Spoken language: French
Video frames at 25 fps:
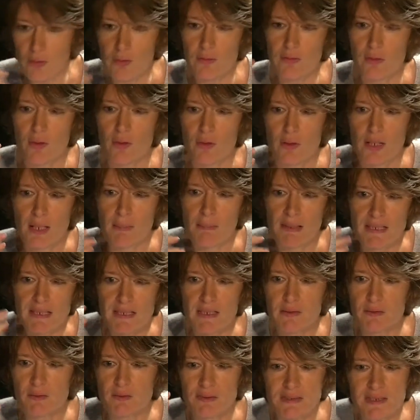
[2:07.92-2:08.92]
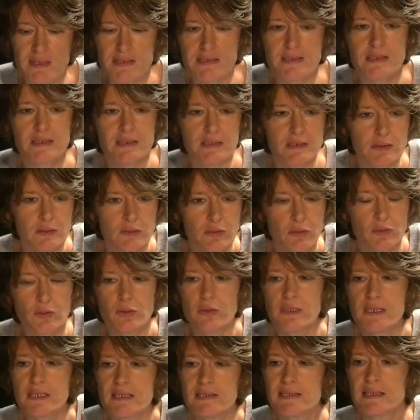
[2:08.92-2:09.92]
dans euh, la manière de dessiner et de
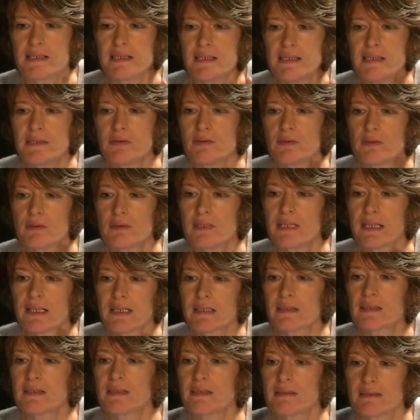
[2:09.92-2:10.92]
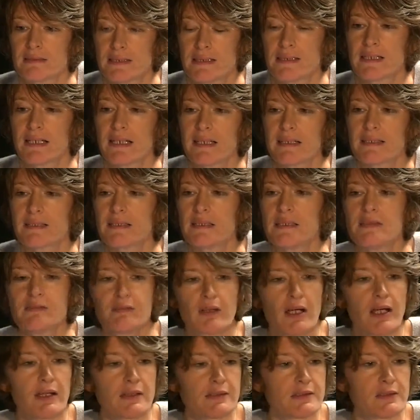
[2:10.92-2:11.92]
donner ses lignes,
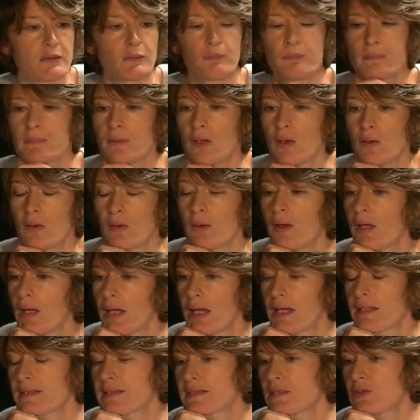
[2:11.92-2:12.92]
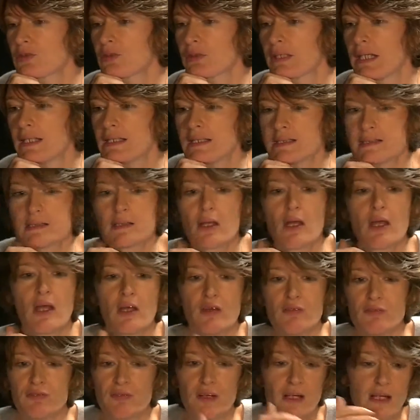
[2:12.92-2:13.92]
directives à, son, à, ses journalistes,
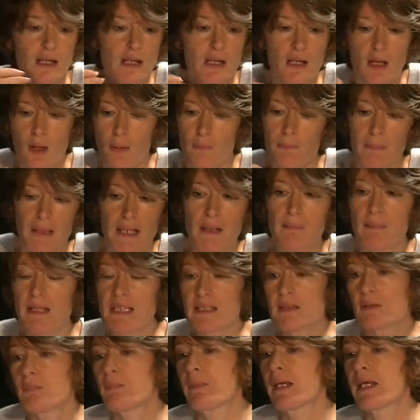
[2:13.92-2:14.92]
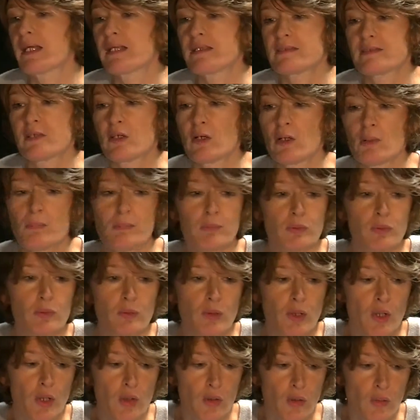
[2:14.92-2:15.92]
va permettre, par
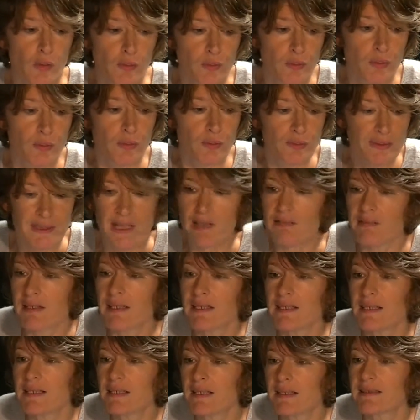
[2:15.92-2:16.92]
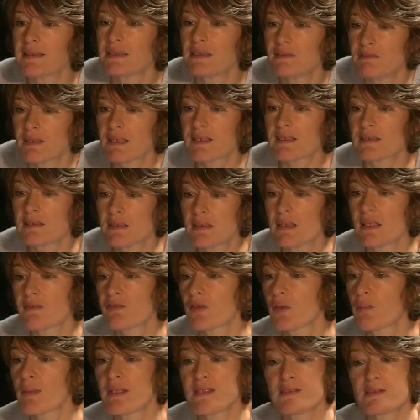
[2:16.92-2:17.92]
exemple, de travailler la diversité de
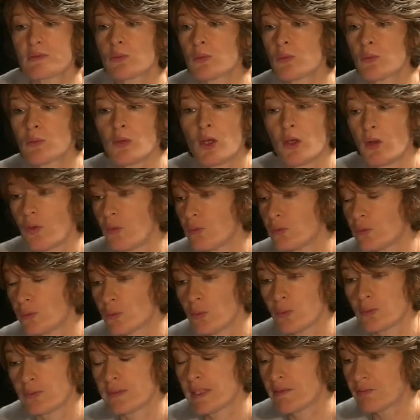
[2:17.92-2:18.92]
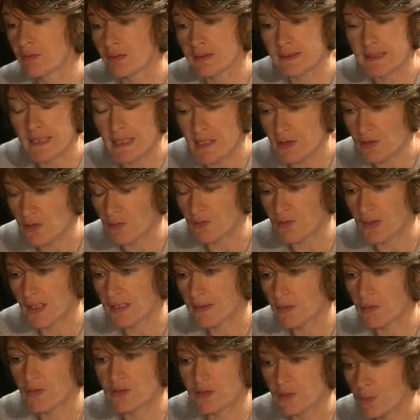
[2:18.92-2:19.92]
l'information, de davantage
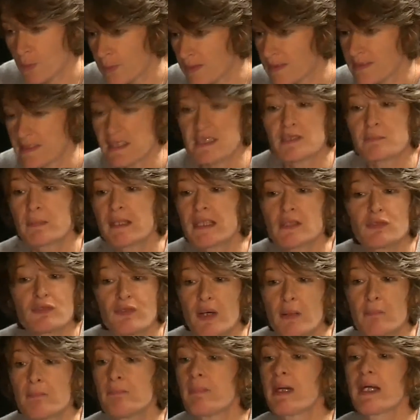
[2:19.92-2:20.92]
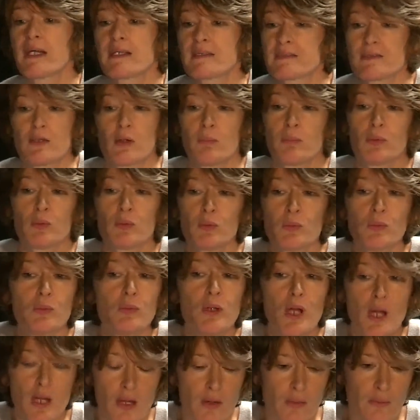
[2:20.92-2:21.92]
faire attention à des expertes femmes, par exemple,
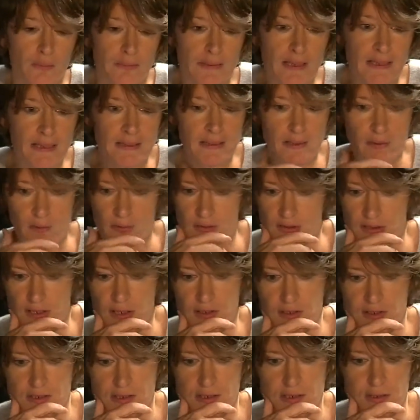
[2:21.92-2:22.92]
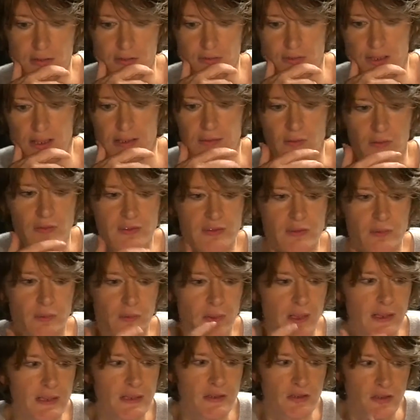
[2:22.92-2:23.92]
ou d'aller chercher, de faire
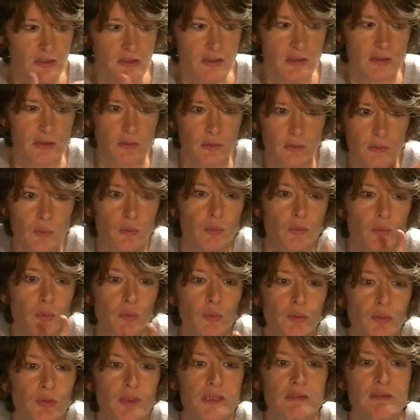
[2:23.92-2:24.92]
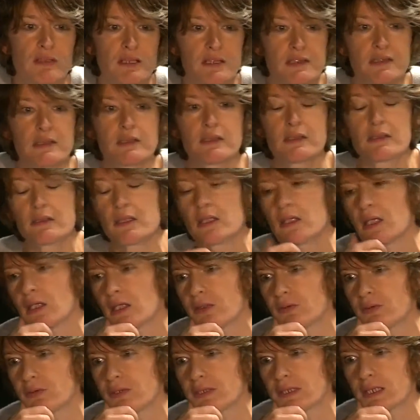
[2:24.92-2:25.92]
attention à aller chercher d'autres diversités
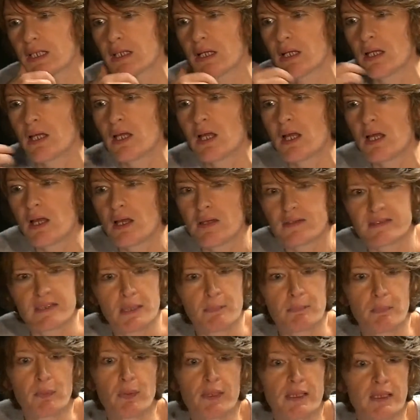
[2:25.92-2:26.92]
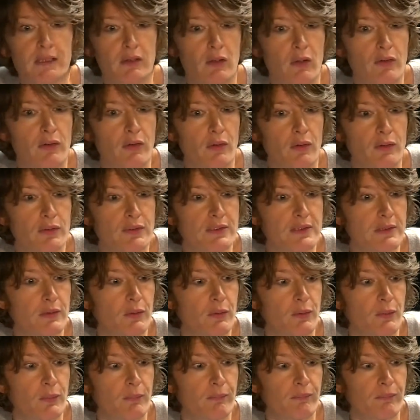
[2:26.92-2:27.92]
de terrain. Ça peut être
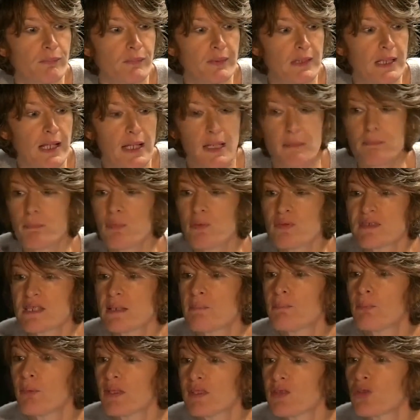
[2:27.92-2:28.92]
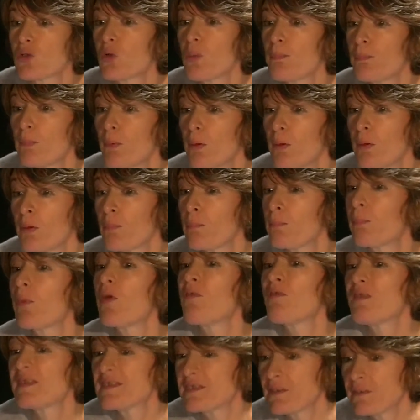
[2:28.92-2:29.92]
la réponse, elle peut être sur le plan
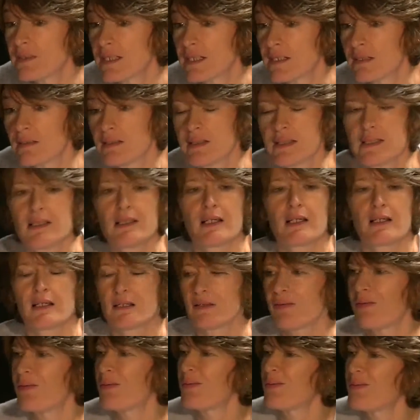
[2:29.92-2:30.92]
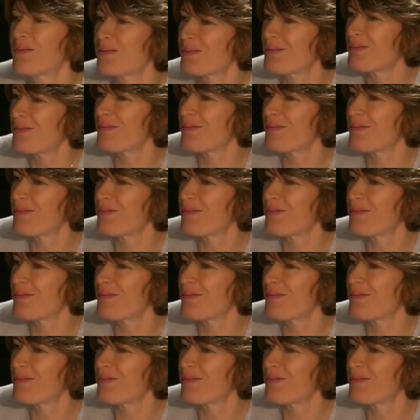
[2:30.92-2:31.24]
professionnel et là, euh,